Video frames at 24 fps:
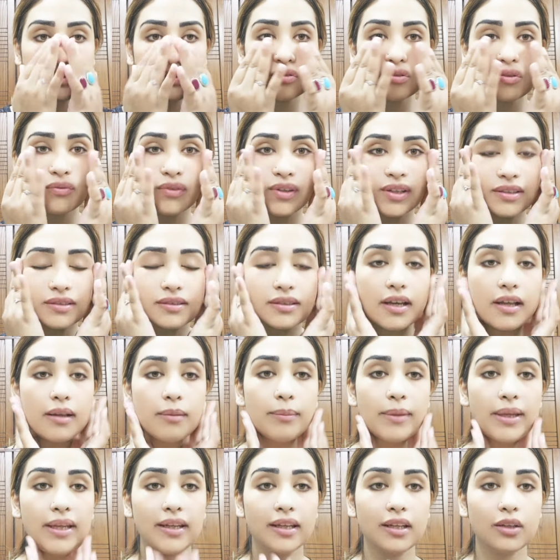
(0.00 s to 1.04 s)
सो so फ्रेंड्स कल
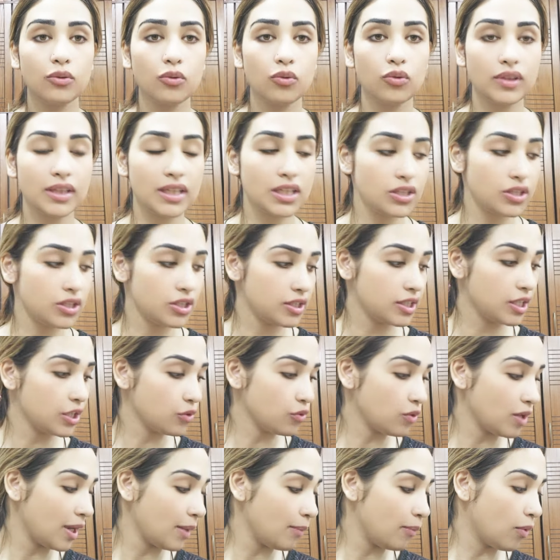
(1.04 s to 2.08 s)
मैंने दो तीन चीज़ें
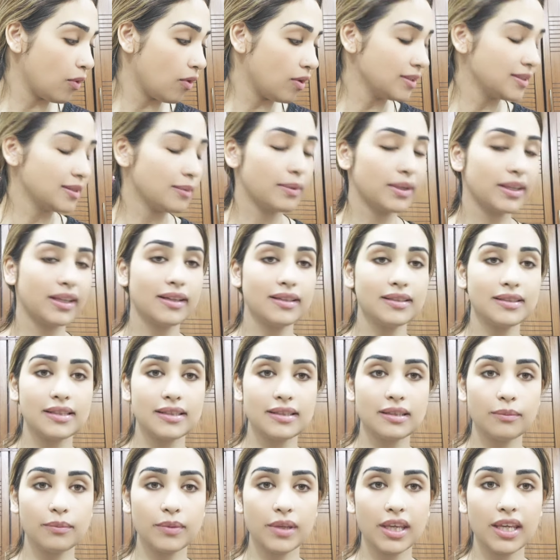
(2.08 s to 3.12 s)
जो है बहुत ज़बरदस्त
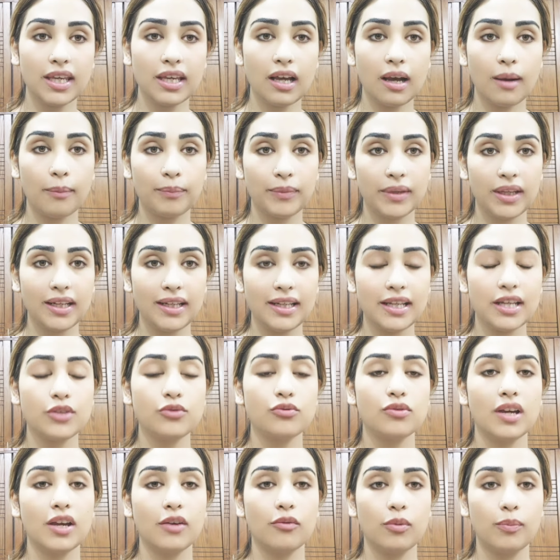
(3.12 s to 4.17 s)
किस्म की अपने लिए
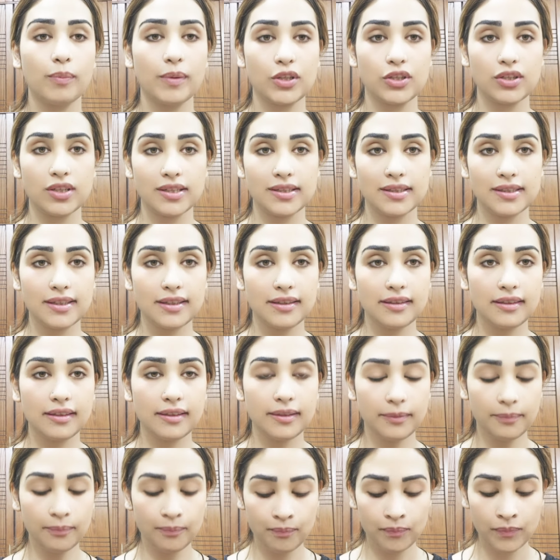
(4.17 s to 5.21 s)
जो है वो परचेज़ की
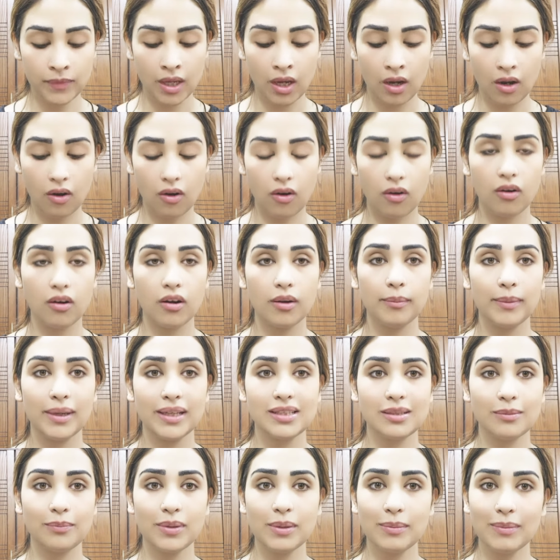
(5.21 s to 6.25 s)
थी और
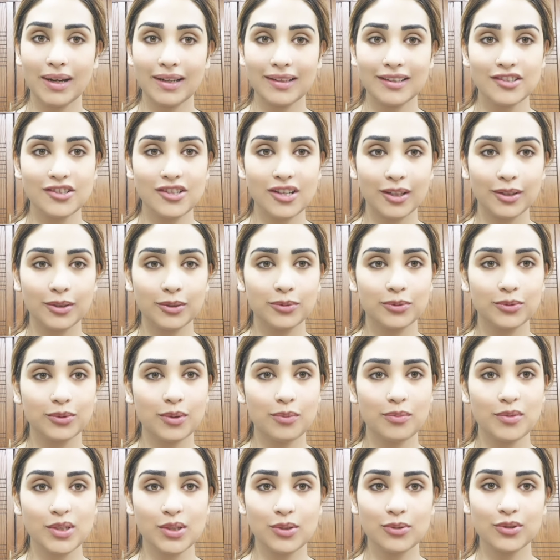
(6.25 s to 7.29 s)
मैं जब भी मार्केट जाती हूँ
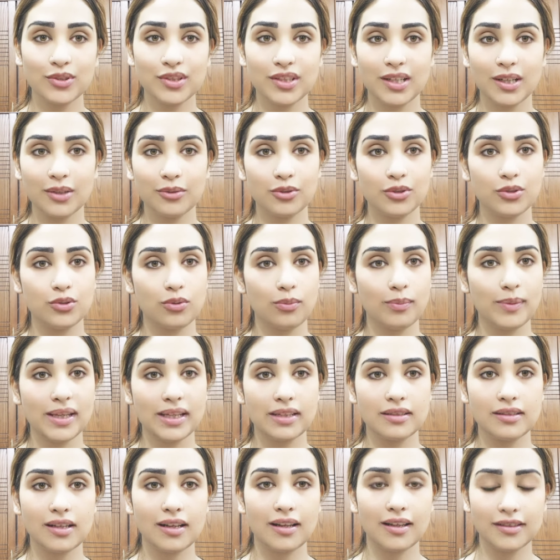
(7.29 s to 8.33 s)
तो मुझे कुछ ना कुछ जो भी
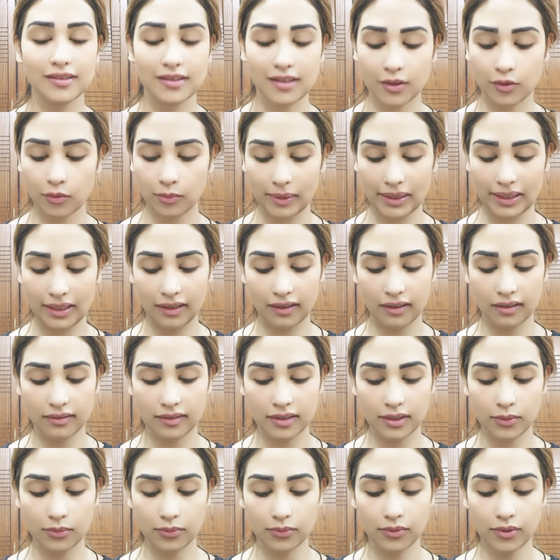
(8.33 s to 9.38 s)
अच्छा लग जाए तो मैं ले
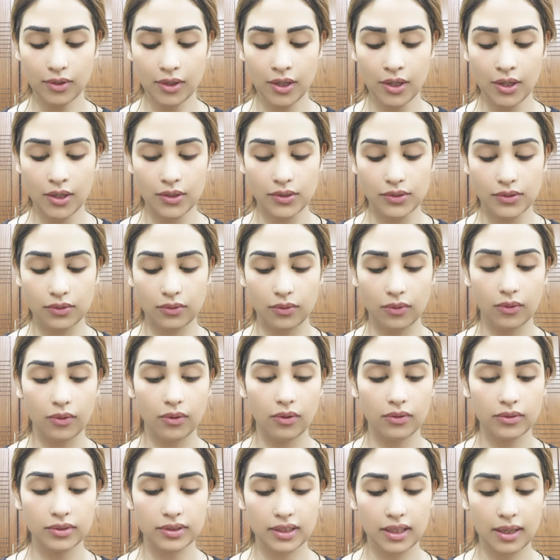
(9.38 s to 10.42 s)
आती हूँ सो
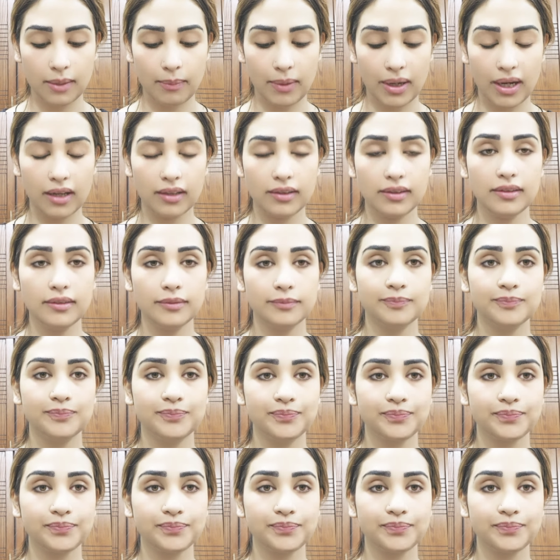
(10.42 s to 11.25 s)
so, उसके बाद